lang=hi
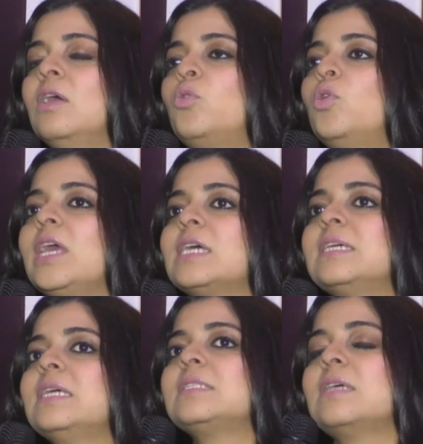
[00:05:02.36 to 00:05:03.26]
कोई
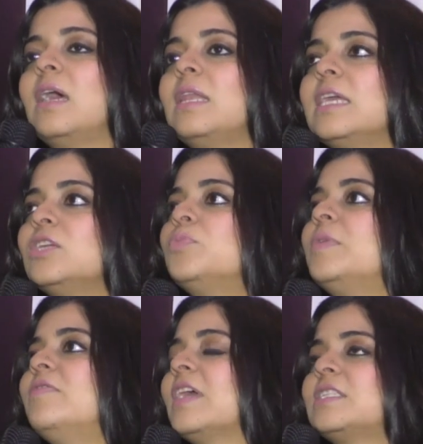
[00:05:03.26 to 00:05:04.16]
ऐसा इंसान नहीं है जो
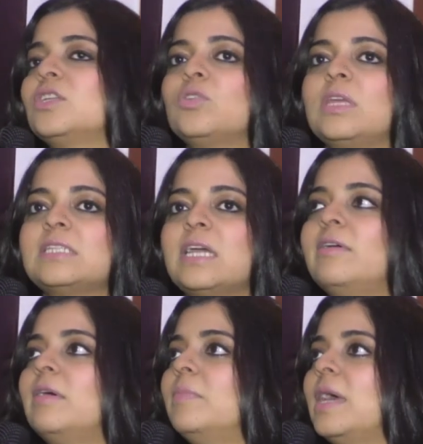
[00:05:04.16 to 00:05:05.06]
परफेक्शन होता है चाहे
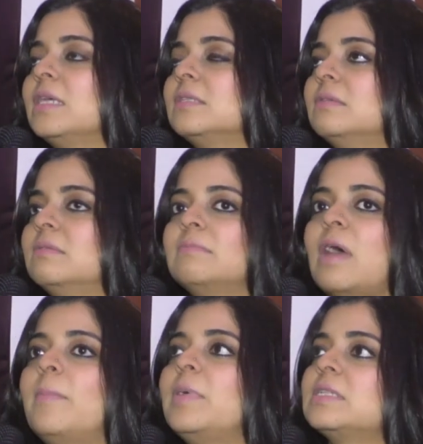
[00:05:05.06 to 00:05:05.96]
हम एज अ
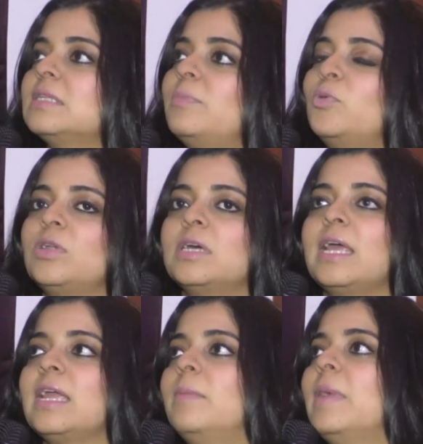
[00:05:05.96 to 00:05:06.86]
आप एज अ रिपोर्टर
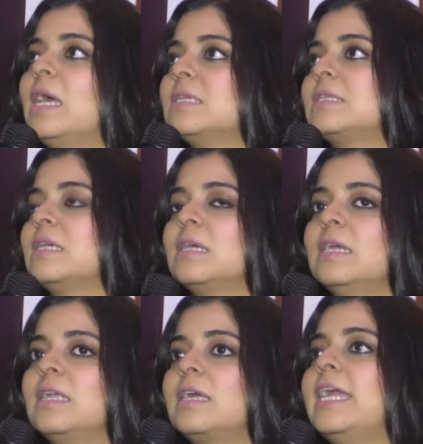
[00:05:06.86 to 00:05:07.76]
हैं या मैं ऐसे
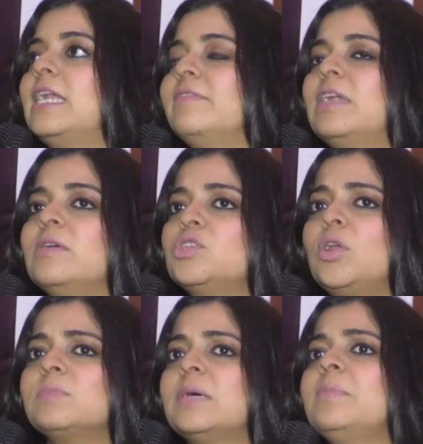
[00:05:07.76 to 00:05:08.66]
क्रिएटिव
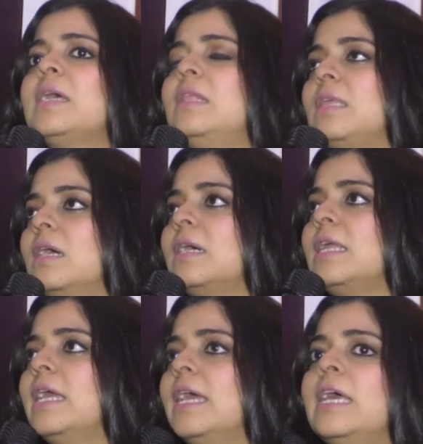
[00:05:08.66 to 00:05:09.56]
इंडिविजुअल हम सब ने गलतियाँ
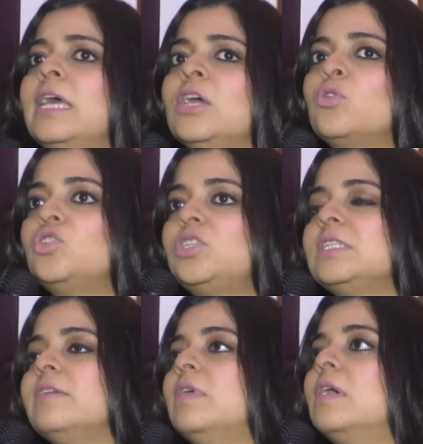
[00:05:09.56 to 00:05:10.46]
करी हैं कुछ
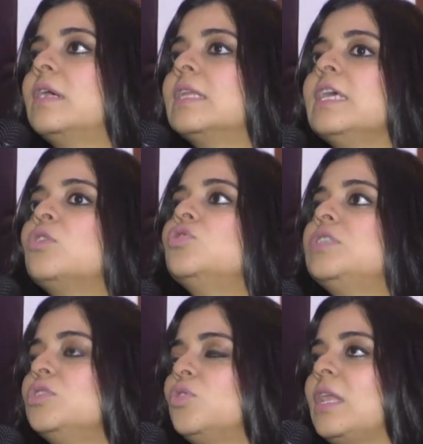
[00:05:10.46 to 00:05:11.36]
चीज़ें वर्क करते कुछ
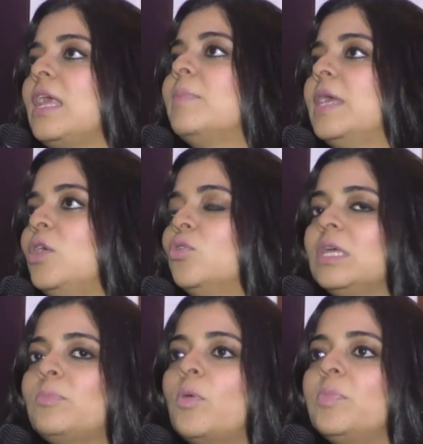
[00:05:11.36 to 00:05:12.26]
चीज़ों के लिए आप नहीं
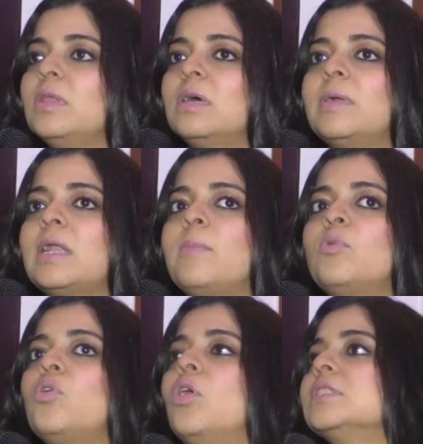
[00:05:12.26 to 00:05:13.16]
होते पॉपुलर बट
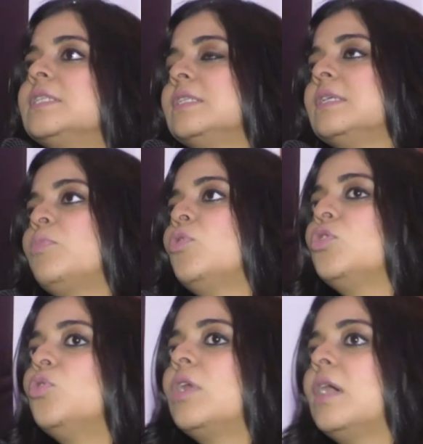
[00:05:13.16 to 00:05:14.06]
आपको कॉन्स्टेंट सपोर्ट
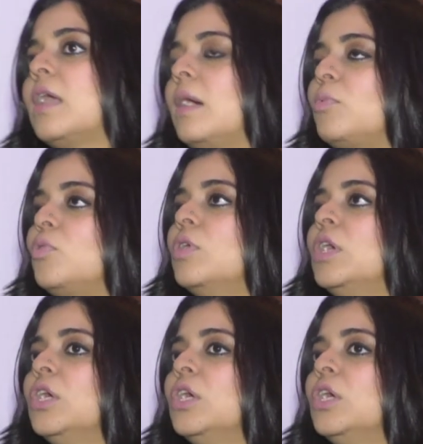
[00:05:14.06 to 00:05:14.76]
दो और अगर आपको